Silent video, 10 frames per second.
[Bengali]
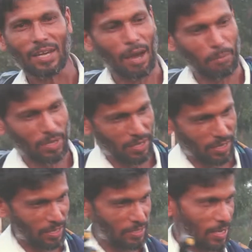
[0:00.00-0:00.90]
আমি
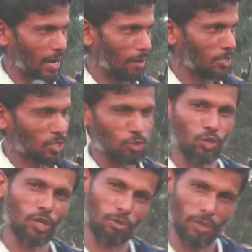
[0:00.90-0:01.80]
যে আগামী সিজনে
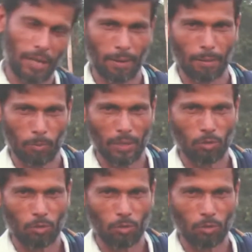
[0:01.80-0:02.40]
লাভবান